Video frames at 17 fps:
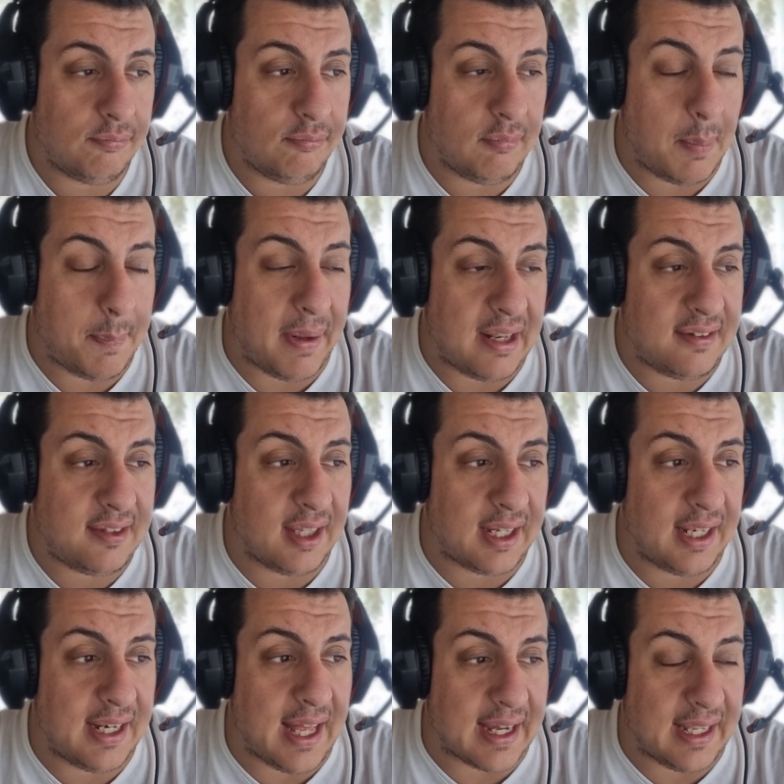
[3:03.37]
me parece
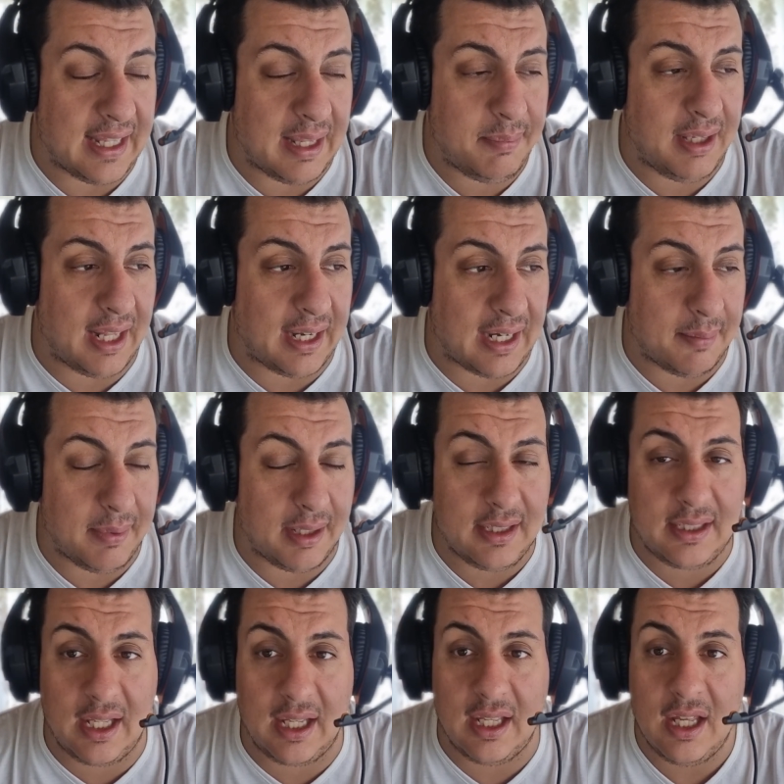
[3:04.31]
que la academia
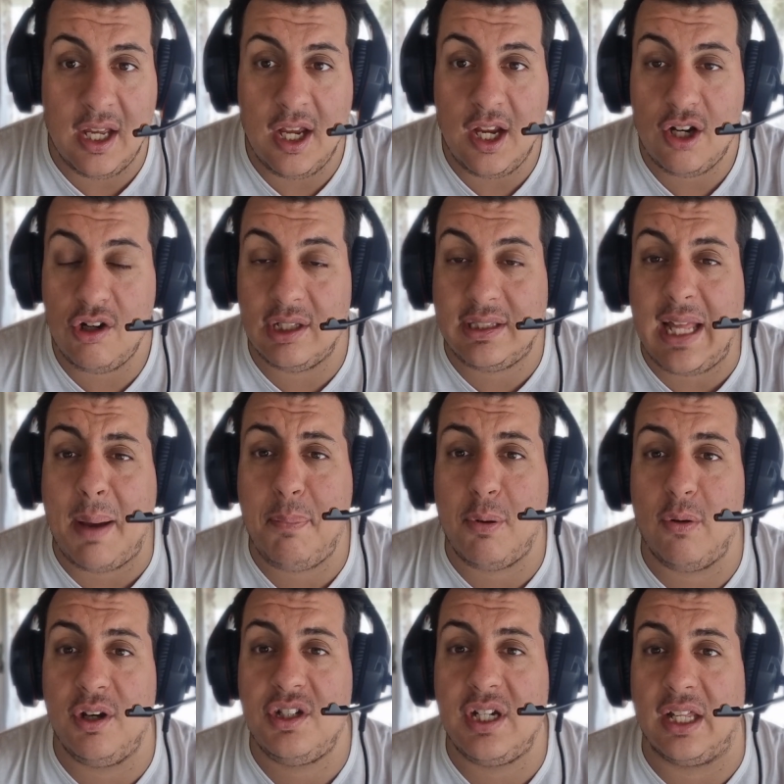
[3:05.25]
realmente no está
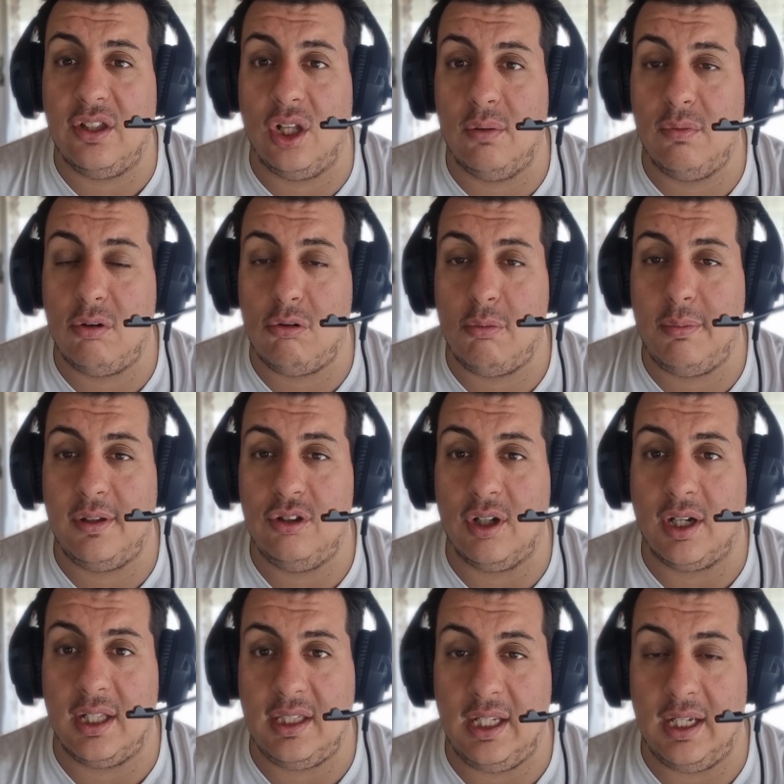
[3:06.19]
aprovechando el buen momento
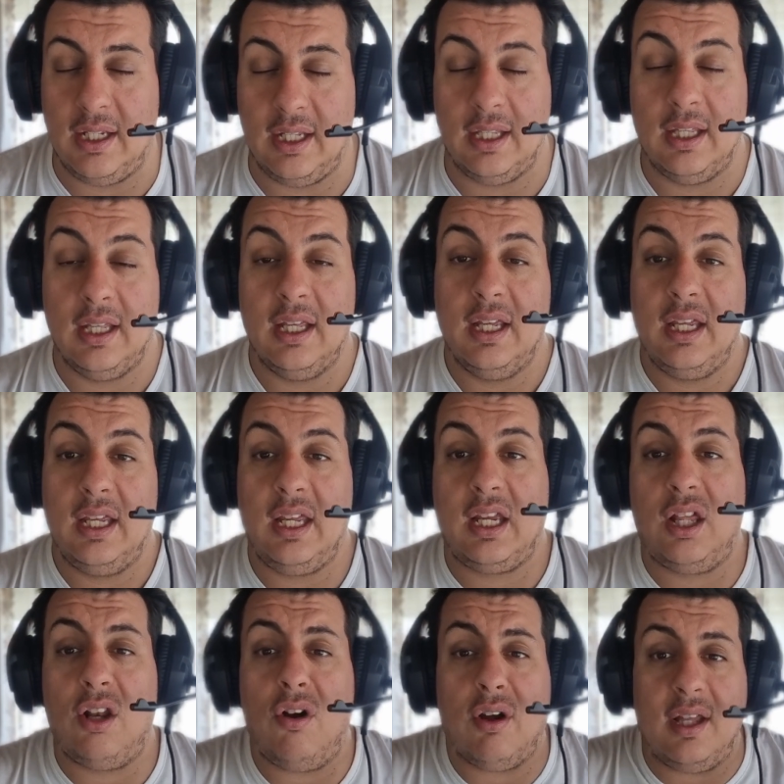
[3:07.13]
que tiene. Y
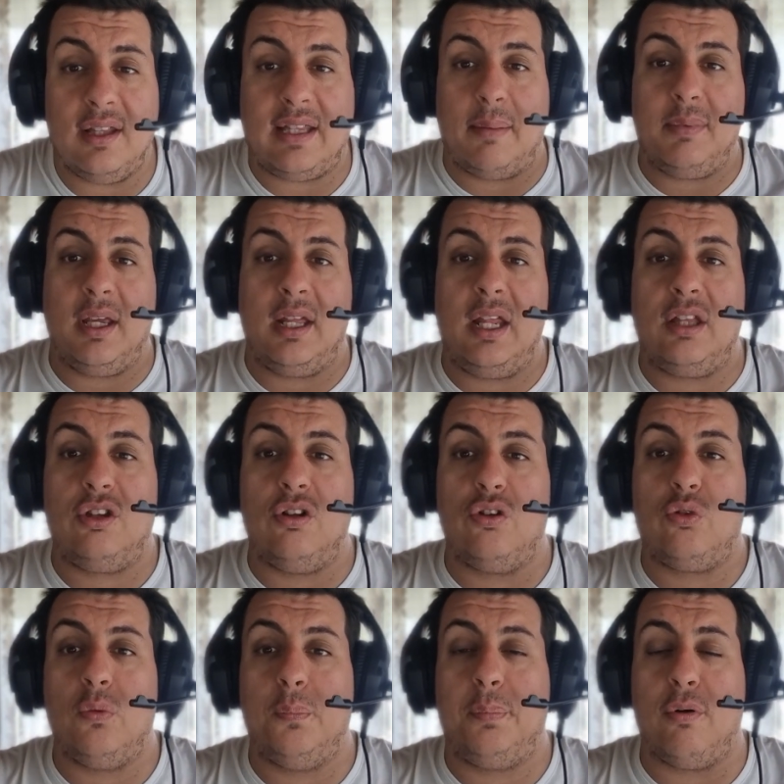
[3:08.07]
creo que también esto
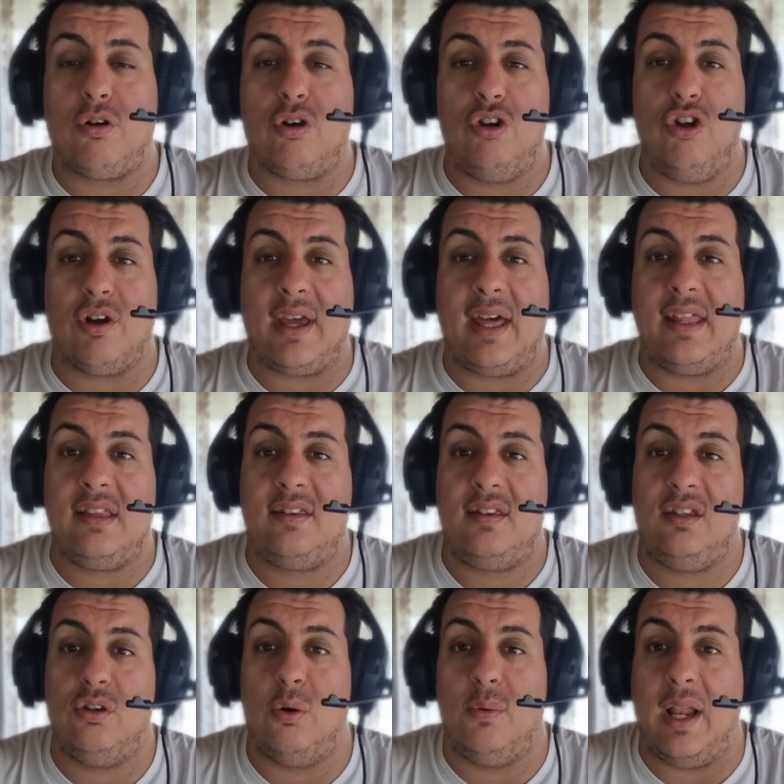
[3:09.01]
es un poco lo que ha
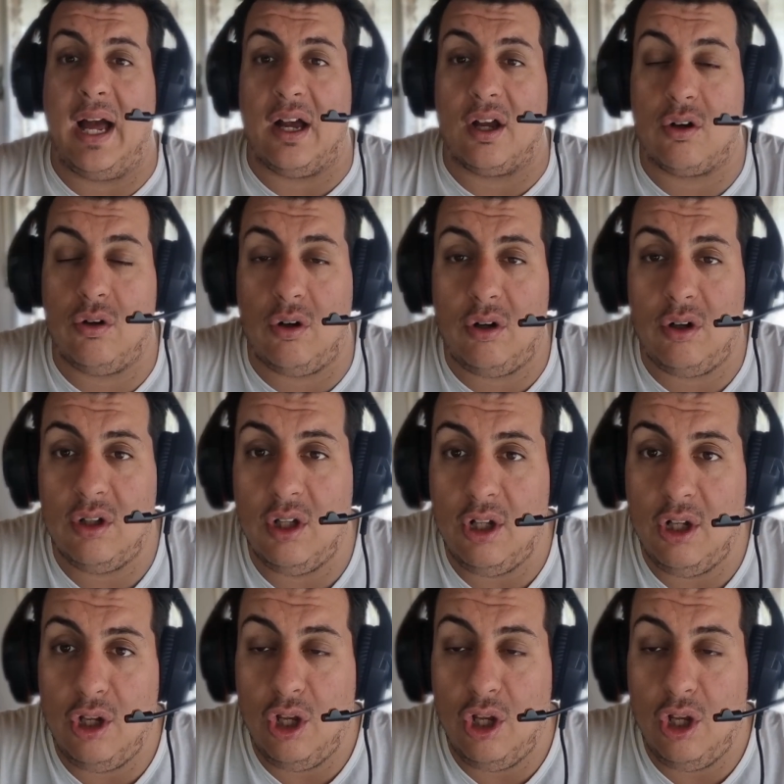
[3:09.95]
decidido Blanco,